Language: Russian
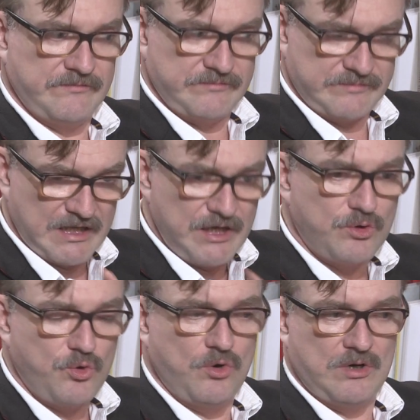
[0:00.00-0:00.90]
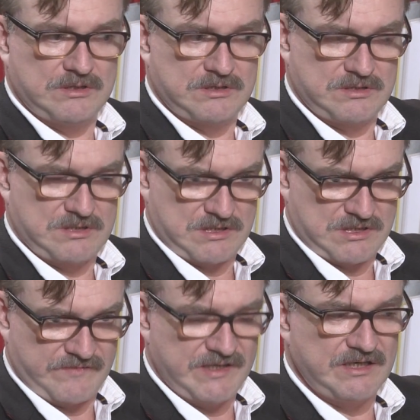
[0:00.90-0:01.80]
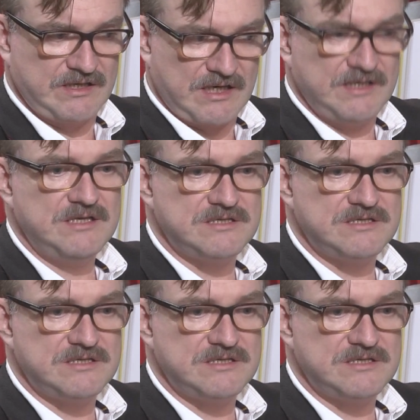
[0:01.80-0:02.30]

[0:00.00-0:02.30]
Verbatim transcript: далеко от своих границ,